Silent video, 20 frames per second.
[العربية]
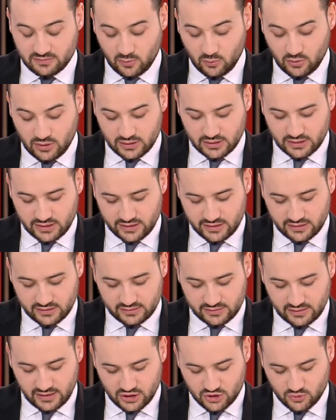مواقع
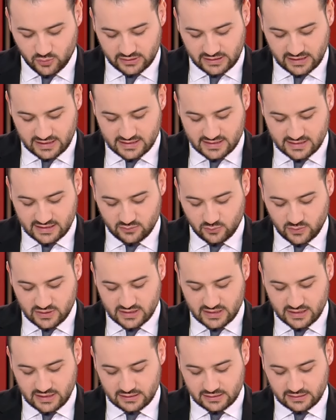انتاج وتخزين
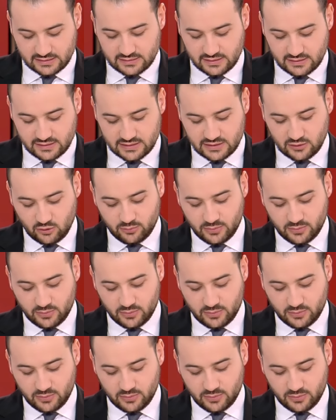وسائل قتاليه